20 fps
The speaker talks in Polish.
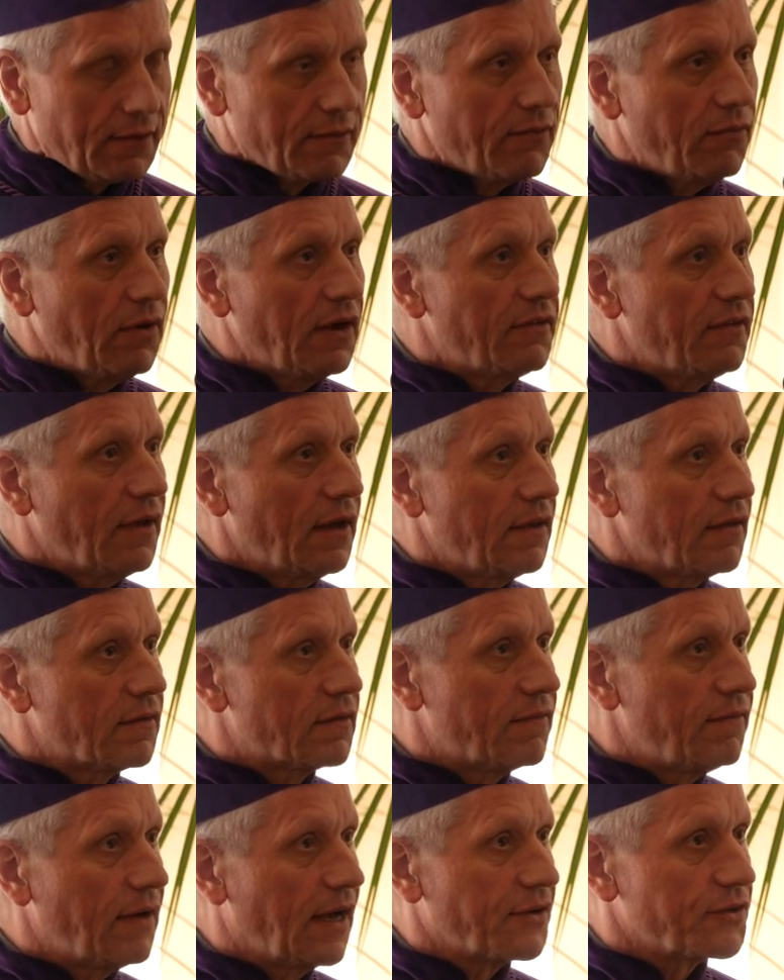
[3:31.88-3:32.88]
Władza
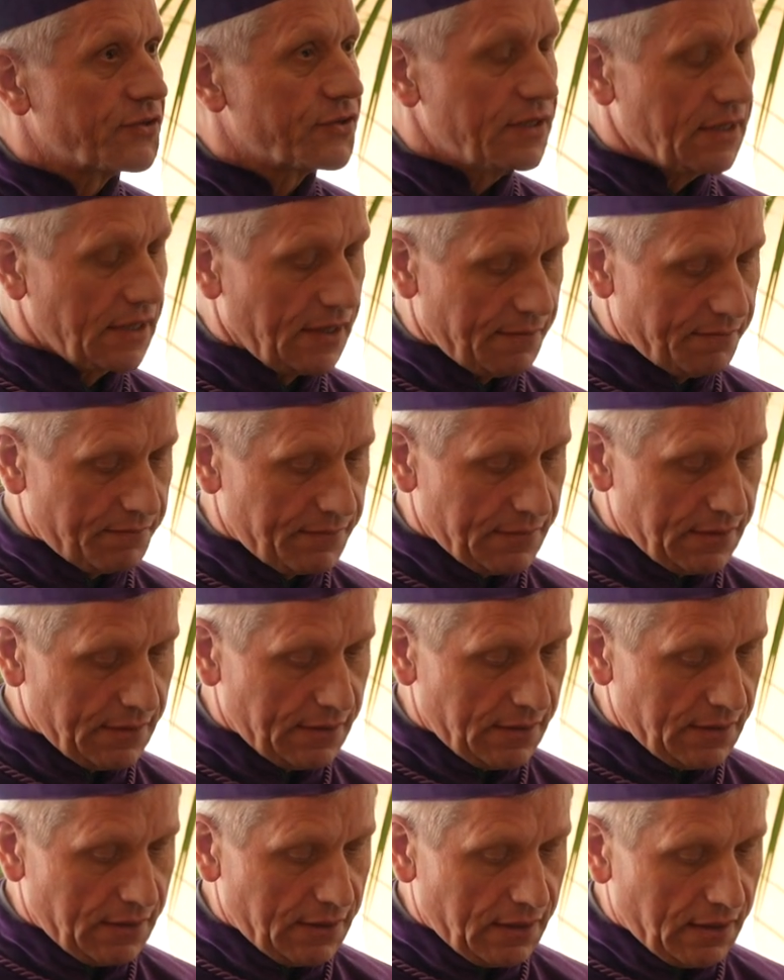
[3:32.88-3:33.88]
jest ważna,
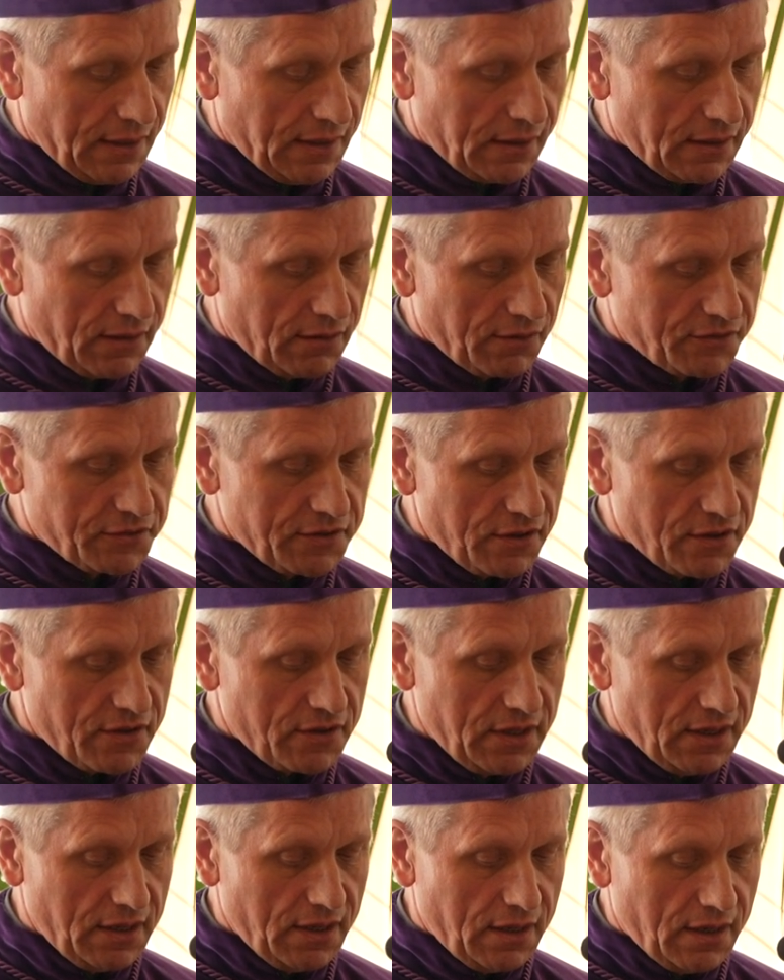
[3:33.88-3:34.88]
ale
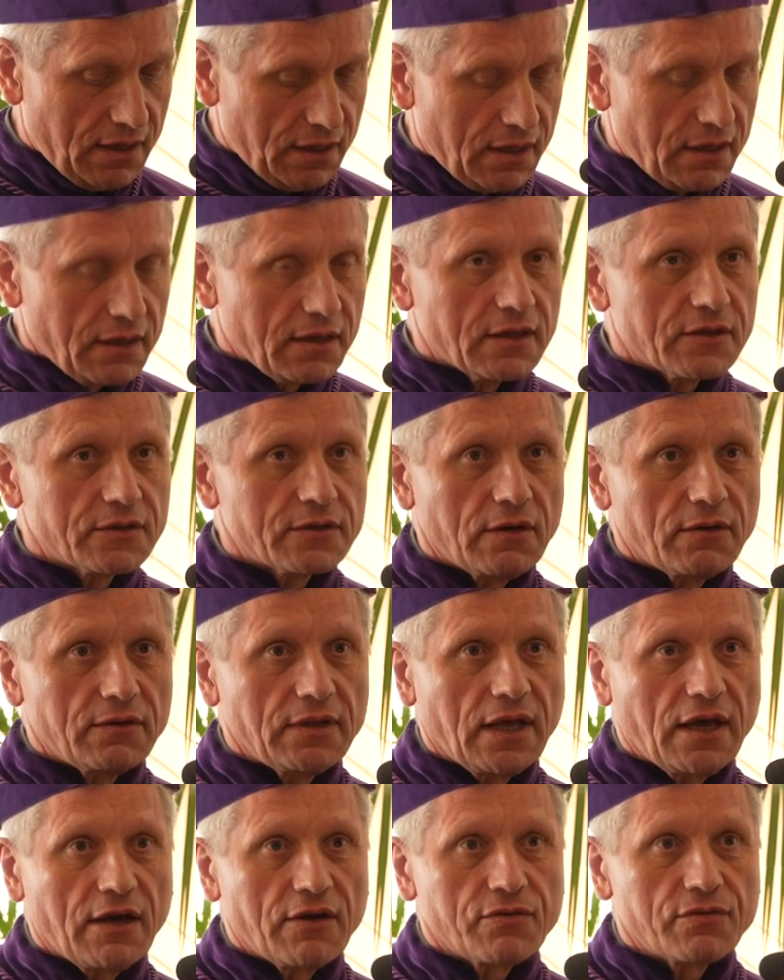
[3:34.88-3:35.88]
jednocześnie jest
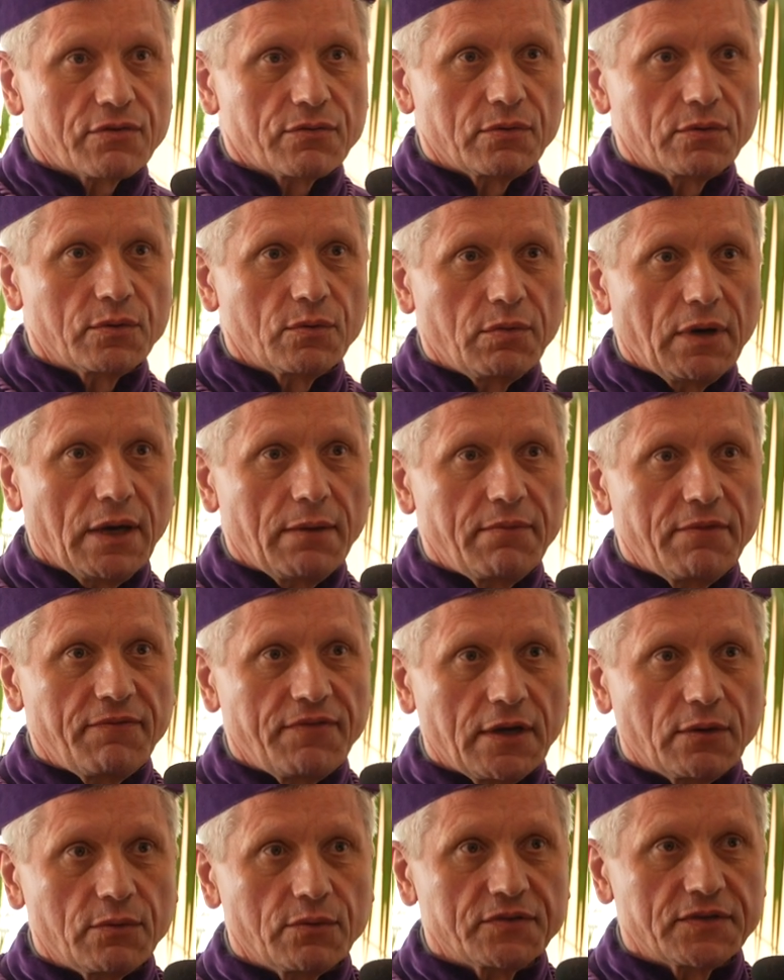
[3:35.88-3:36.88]
ona źródłem
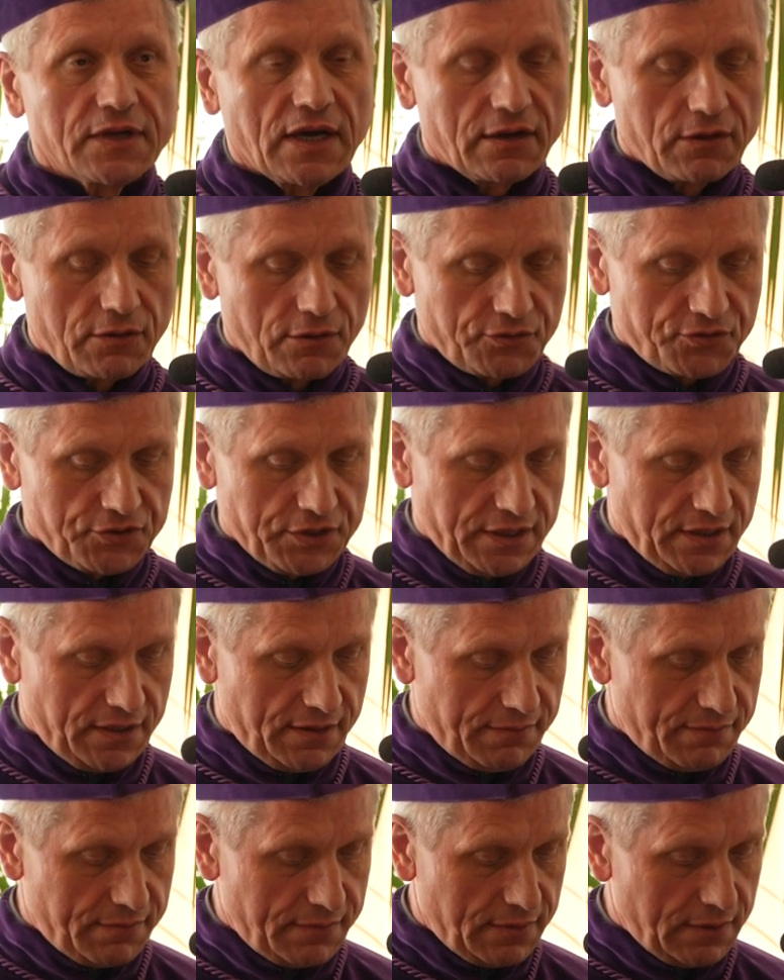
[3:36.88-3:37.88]
wielu zagrożeń,
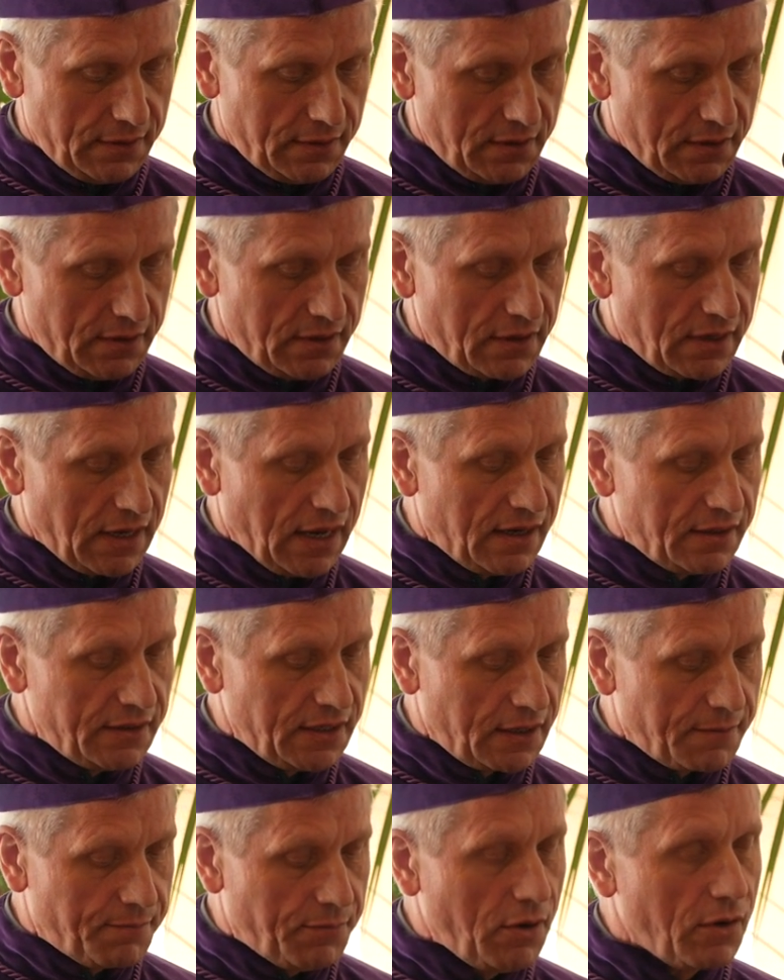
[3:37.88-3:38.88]

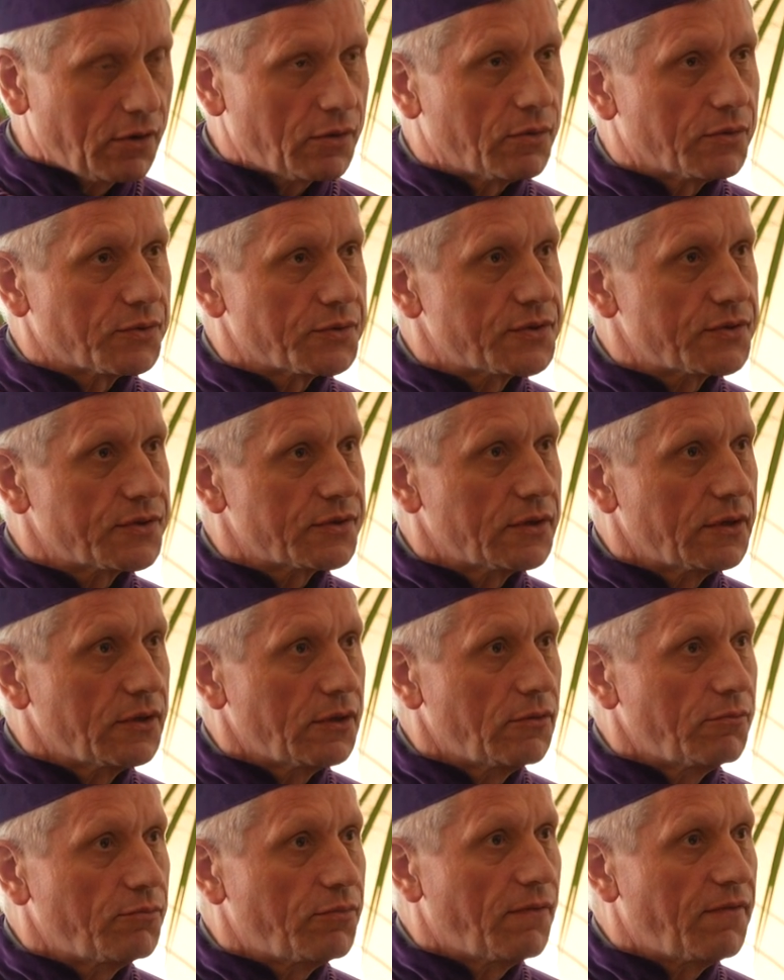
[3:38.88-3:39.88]
realnych pokus,
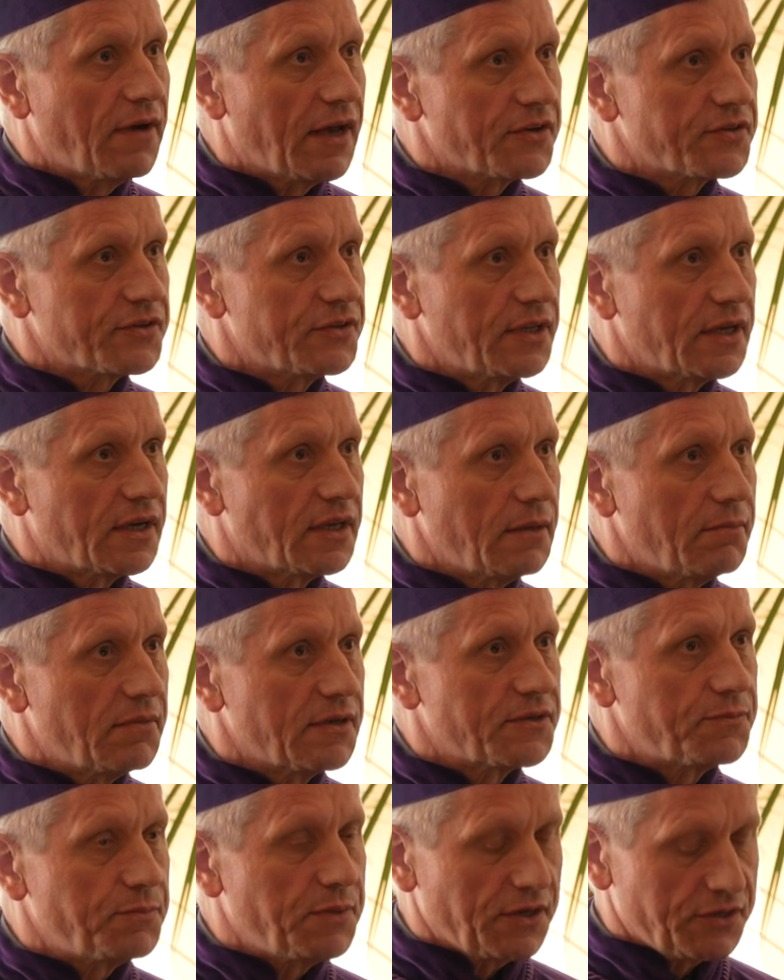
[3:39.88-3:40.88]
poważnych
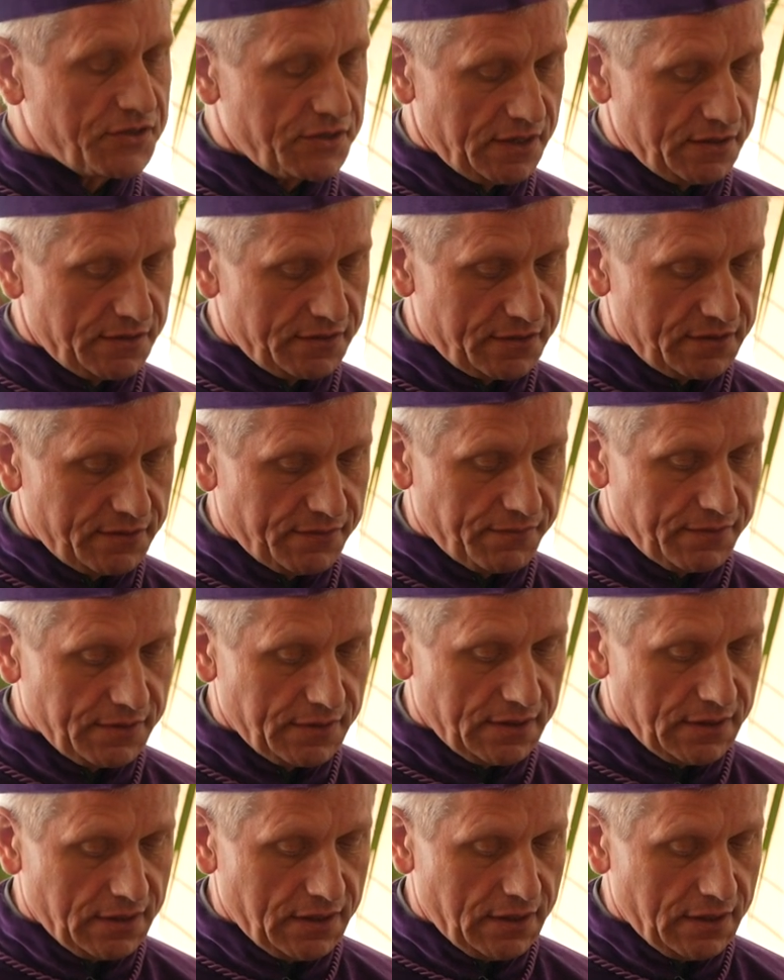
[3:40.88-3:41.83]
niebezpieczeństw.